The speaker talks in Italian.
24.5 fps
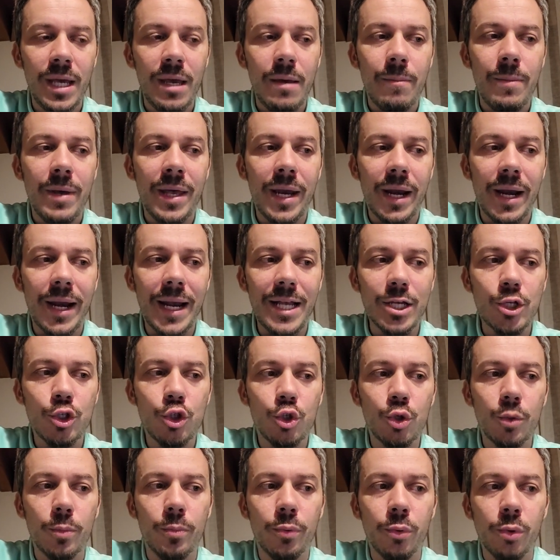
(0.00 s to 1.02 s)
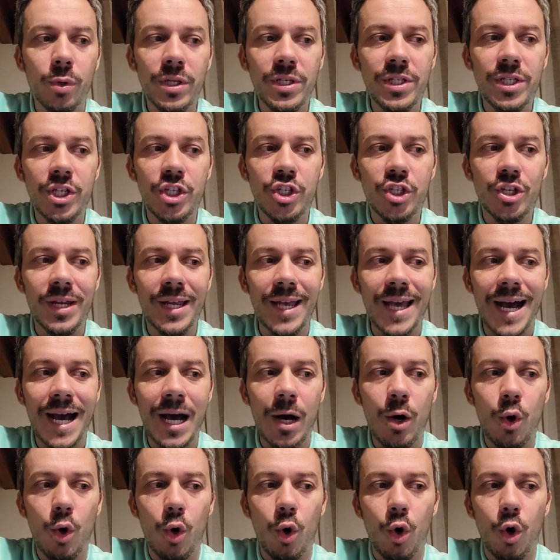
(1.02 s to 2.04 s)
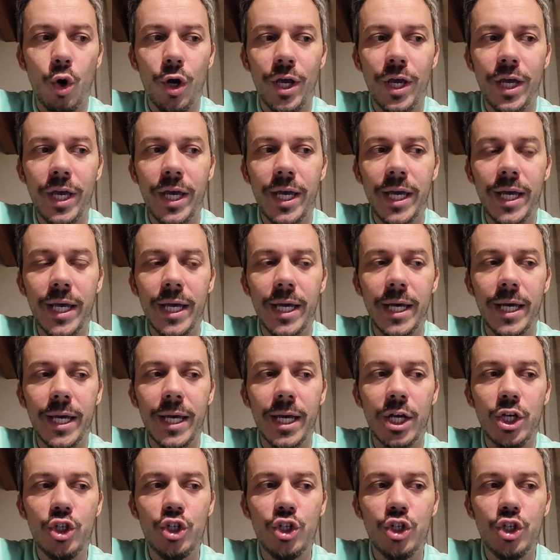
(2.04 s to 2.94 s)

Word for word: Per il resto Pulisic, Leao e eh,